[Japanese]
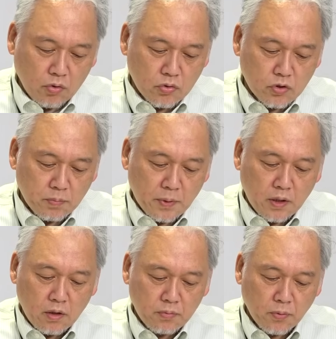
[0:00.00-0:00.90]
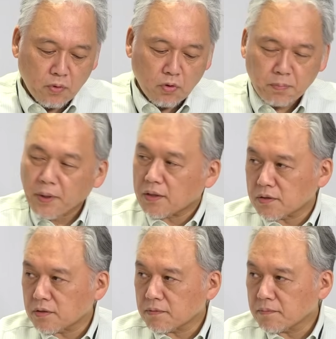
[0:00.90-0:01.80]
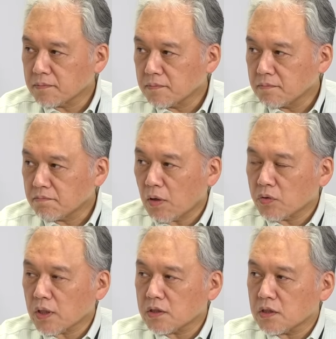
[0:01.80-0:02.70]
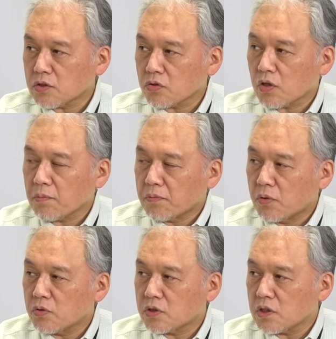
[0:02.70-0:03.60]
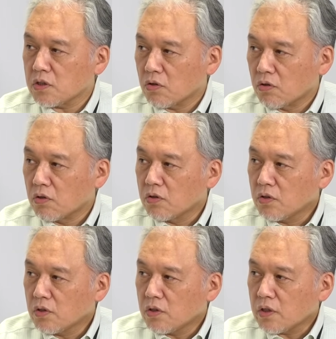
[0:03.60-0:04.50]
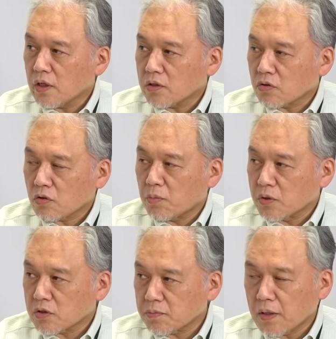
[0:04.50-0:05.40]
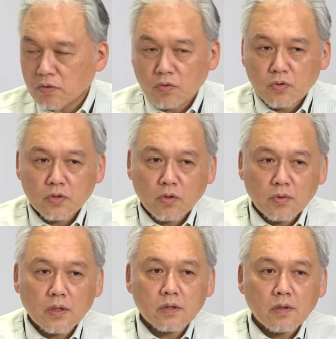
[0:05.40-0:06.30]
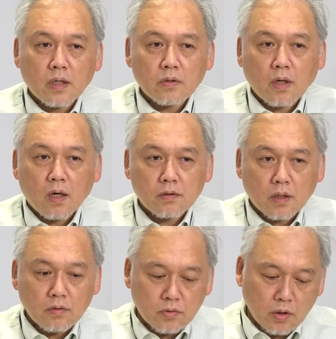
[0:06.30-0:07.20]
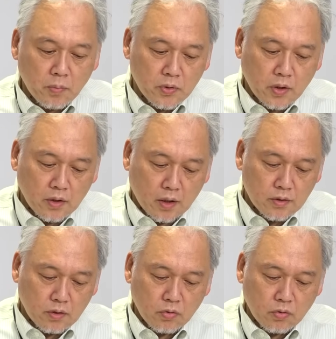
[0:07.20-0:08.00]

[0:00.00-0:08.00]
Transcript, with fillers: ローズ B4 プラス、まあ、同じちょうど今 4G のドコモのスマートフォンとして同じぐらいの価格帯で売ってるモデルがあるんですが、